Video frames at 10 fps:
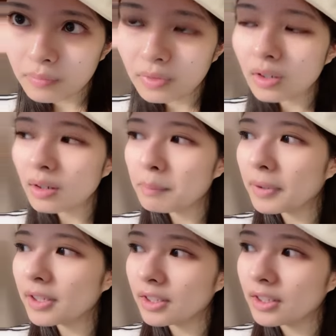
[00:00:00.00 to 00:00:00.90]
なんかやっ
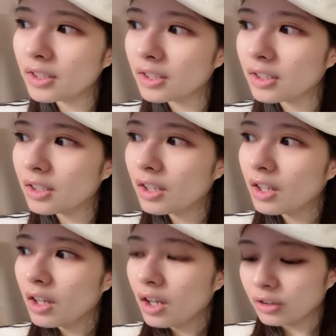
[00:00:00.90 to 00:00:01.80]
ぱり
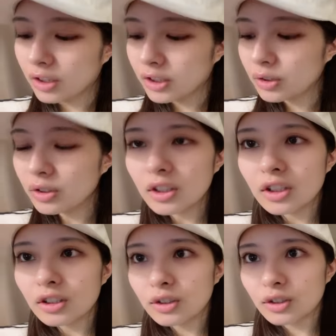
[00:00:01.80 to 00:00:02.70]
一緒に出
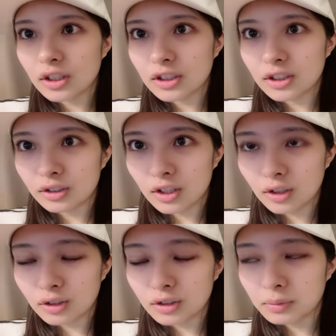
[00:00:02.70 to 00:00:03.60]
てる人たちの
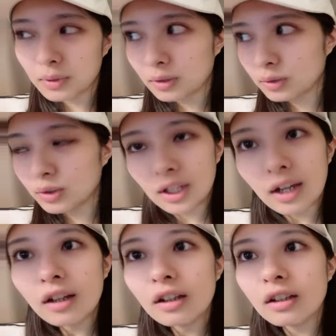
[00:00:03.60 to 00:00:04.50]
ね、
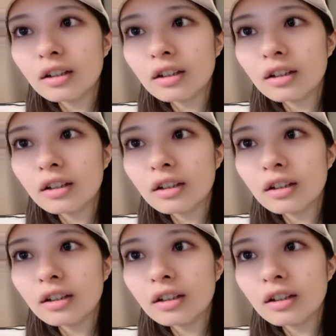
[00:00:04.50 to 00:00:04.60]
歌